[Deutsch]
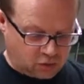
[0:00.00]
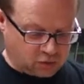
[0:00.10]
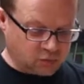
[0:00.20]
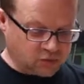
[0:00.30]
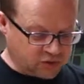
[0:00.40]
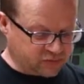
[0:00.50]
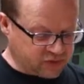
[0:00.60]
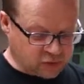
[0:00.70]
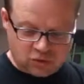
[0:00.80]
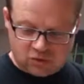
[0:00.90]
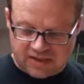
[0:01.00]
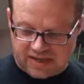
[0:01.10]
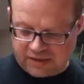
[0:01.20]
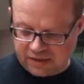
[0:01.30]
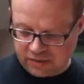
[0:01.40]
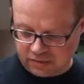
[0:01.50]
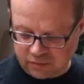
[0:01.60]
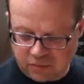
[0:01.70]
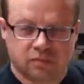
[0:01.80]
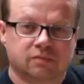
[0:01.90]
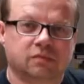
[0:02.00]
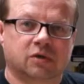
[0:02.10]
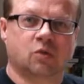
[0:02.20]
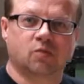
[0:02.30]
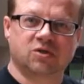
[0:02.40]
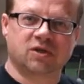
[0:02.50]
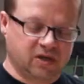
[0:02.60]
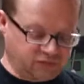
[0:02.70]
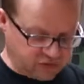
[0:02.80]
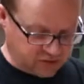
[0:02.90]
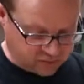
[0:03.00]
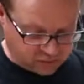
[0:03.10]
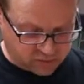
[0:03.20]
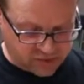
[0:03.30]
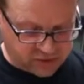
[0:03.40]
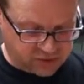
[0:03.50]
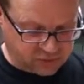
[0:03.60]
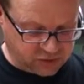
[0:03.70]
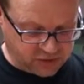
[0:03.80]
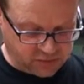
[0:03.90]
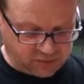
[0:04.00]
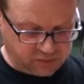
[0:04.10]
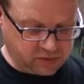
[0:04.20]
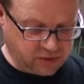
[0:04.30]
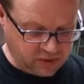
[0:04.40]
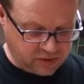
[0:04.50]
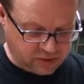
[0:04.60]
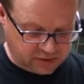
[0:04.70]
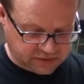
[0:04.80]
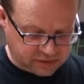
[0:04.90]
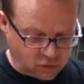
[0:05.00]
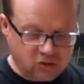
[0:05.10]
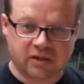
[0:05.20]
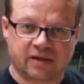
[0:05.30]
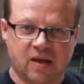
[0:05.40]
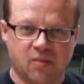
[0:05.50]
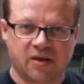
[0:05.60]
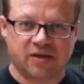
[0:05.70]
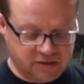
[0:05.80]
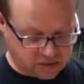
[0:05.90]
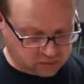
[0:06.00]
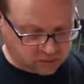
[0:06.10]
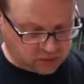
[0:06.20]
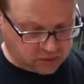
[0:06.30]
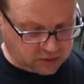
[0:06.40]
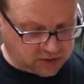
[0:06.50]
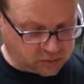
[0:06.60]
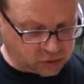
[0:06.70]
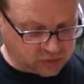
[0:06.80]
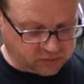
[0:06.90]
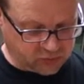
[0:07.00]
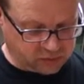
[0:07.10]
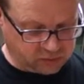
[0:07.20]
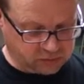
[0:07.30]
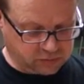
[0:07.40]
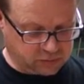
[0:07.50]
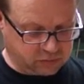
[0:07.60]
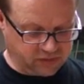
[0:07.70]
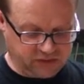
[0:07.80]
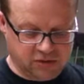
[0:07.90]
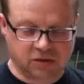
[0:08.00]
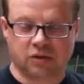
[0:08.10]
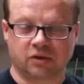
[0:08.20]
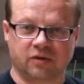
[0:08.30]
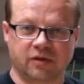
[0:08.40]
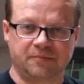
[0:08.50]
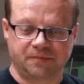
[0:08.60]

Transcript: Und um da etwas anzuzeichnen, kommt man sicher auf die Idee, einmal einen Bleistift zu nehmen. Der Nachteil dabei ist, einmal drüber gefahren und weg ist die Geschichte wieder.